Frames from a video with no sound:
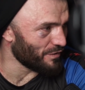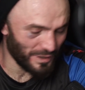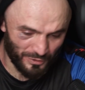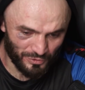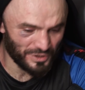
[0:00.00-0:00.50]
Я
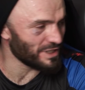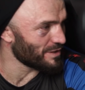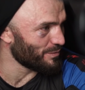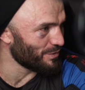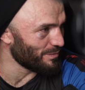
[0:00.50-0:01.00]
говорю, ну
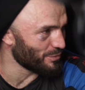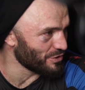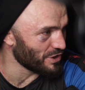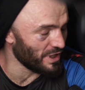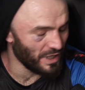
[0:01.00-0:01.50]
значит мы будем
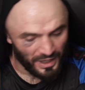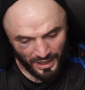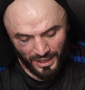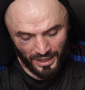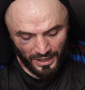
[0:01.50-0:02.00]
дружить.
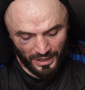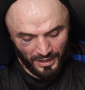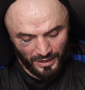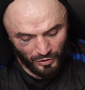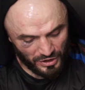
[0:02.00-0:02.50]

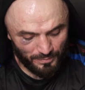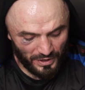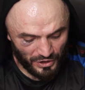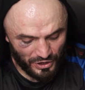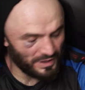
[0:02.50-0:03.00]
Очень
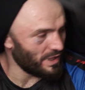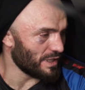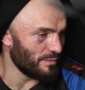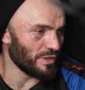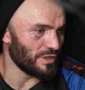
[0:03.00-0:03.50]
положительно я
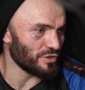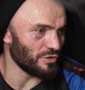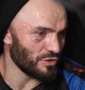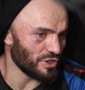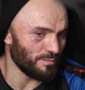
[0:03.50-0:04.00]
к нему
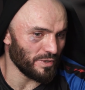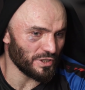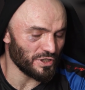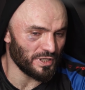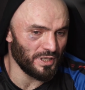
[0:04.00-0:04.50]
отношусь, очень
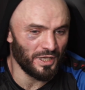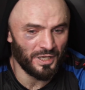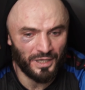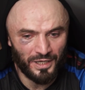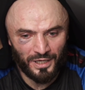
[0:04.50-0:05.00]
положительно.
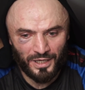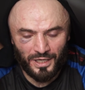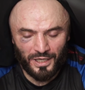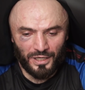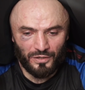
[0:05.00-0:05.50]

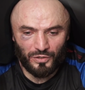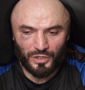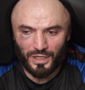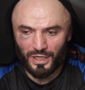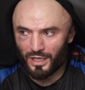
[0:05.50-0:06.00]
Можешь
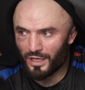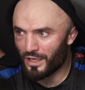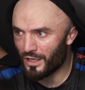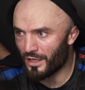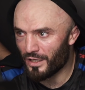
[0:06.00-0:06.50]
сравнить вот. с
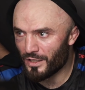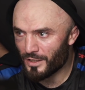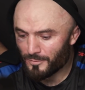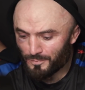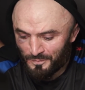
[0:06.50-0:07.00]
боем с Минеевым?